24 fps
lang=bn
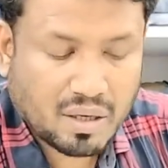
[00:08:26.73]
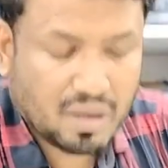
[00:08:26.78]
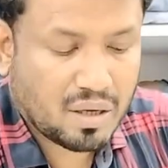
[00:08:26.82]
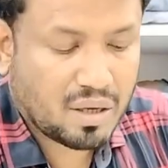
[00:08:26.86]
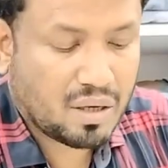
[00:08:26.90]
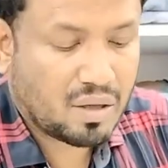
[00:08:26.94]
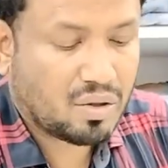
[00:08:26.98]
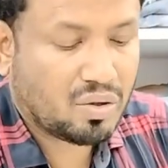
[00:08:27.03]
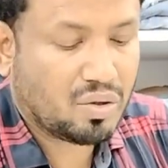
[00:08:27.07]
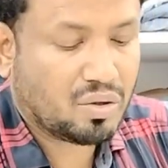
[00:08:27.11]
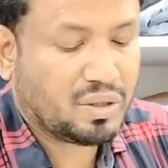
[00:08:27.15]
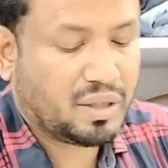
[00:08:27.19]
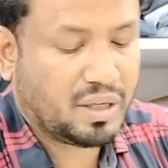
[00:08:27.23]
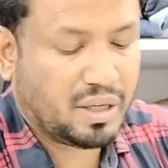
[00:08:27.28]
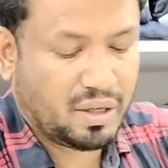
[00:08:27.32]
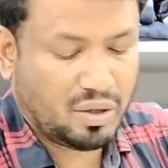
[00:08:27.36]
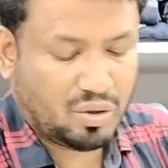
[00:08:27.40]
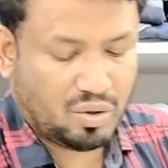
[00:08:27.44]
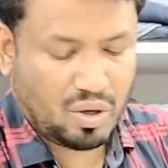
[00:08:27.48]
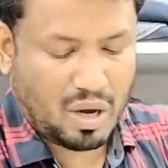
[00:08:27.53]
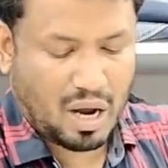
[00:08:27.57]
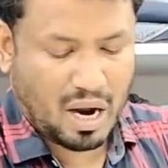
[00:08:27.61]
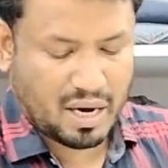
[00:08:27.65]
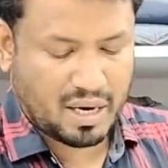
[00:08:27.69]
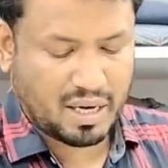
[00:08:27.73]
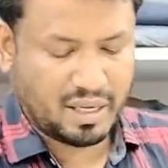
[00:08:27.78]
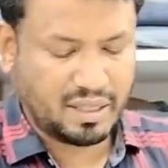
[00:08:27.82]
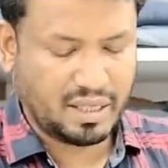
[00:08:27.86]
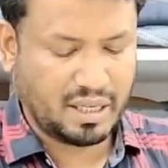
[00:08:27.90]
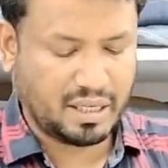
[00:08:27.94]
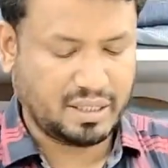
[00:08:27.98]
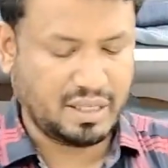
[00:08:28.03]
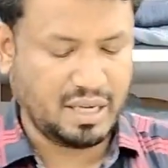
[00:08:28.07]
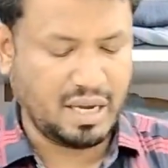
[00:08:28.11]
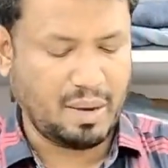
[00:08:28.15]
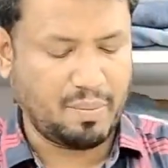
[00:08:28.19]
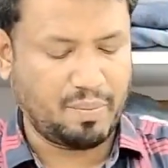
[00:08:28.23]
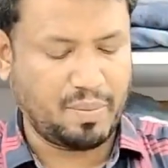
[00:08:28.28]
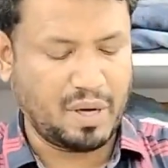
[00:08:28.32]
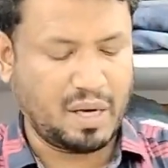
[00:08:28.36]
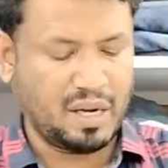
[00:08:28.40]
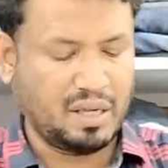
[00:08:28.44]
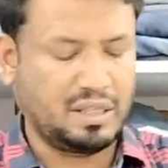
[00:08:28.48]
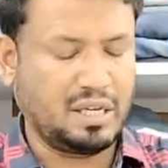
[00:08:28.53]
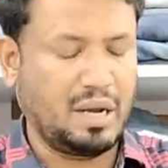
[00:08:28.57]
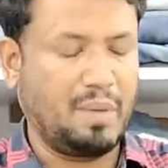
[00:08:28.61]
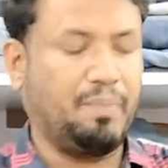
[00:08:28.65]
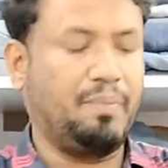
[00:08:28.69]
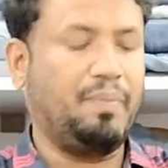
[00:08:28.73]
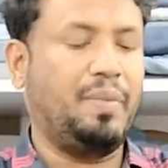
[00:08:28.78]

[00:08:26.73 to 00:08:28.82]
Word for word: যেহেতু আঠাশ আছে আপনারা ছাপ্পান্ন